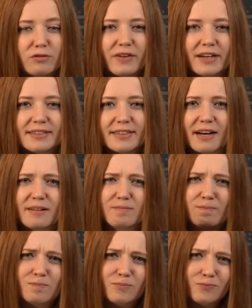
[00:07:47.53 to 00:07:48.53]
du weißt ja,
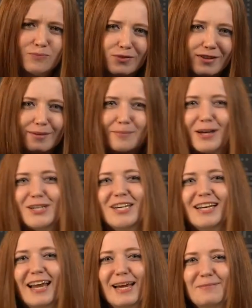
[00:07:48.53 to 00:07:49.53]
smash
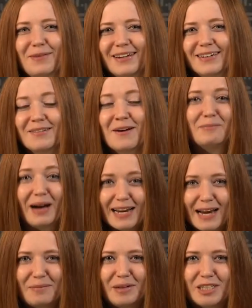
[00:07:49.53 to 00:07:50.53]
den Like-Button.
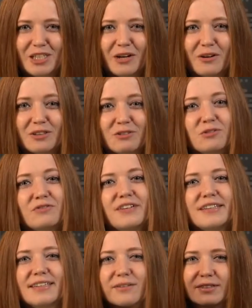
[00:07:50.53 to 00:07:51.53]
Mein Name ist Charlotte und
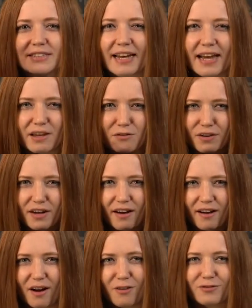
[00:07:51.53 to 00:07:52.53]
wir sehen uns gleich
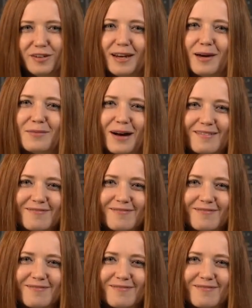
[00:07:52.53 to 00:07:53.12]
wieder auf Delamar.